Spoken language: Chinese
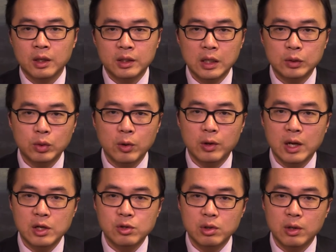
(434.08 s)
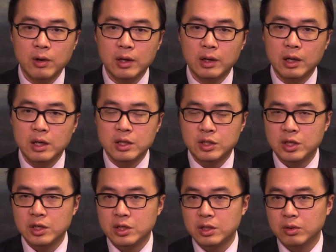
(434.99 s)
那对我来说的话呢，
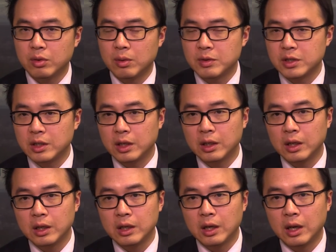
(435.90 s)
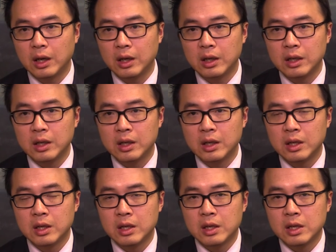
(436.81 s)
其实我们知道呢，啊，
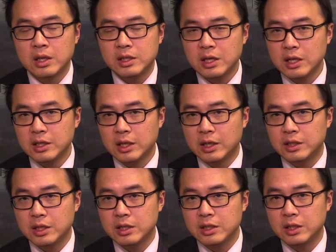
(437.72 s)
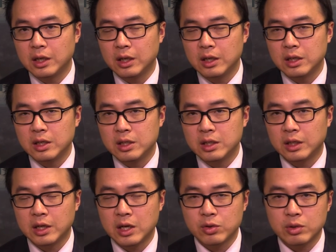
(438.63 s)
现在的经济呢，
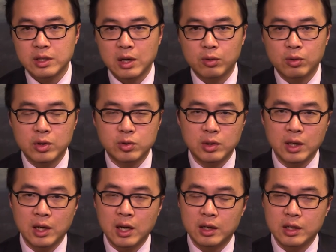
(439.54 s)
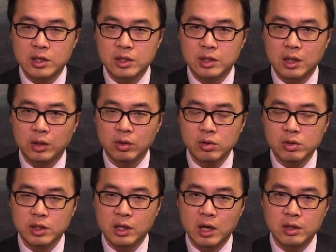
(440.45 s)
应该说在过去的一两年之内都
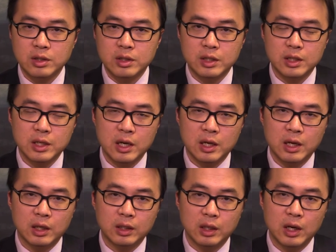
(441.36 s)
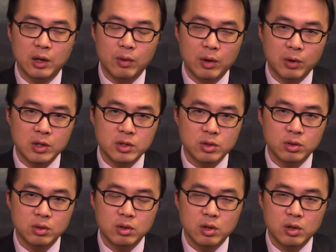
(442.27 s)
是靠着这个央行的量化宽
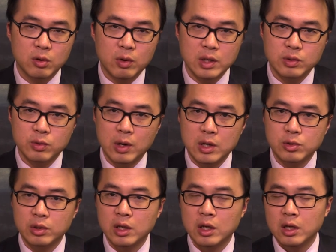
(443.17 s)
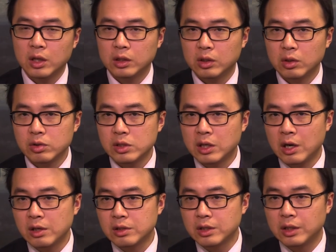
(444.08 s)
松，换句话说呢，都是
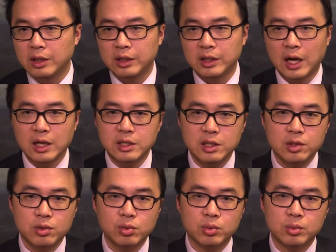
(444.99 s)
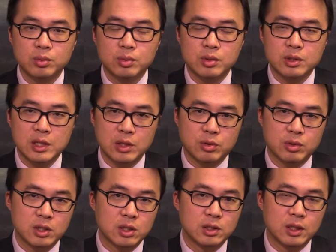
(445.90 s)
靠着打激素再去
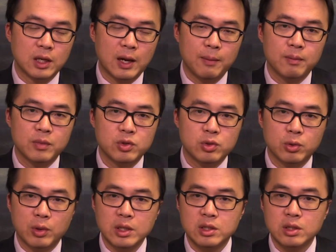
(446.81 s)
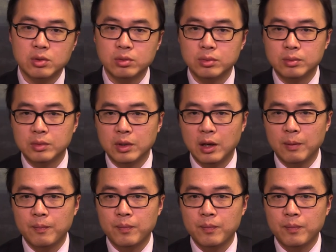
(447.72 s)
刺激它，去维持住啊。